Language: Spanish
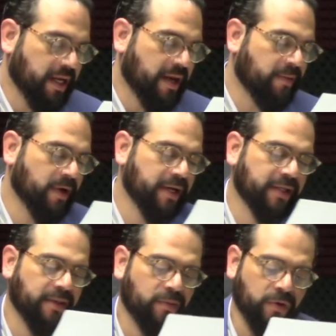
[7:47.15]
la
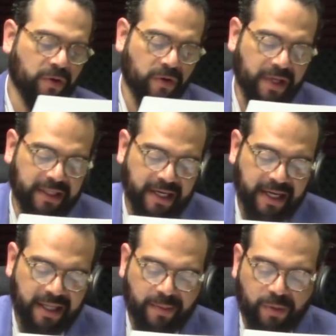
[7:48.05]
abuelita murió
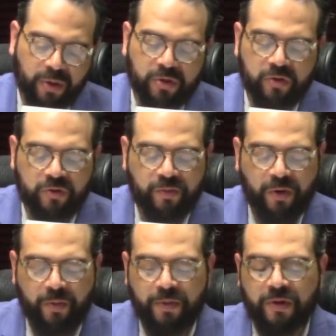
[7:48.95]
atacada por sus
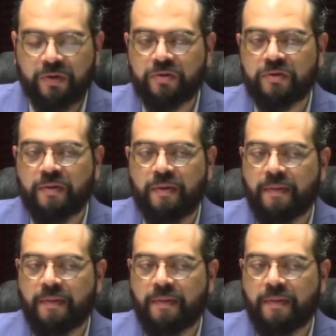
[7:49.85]
propios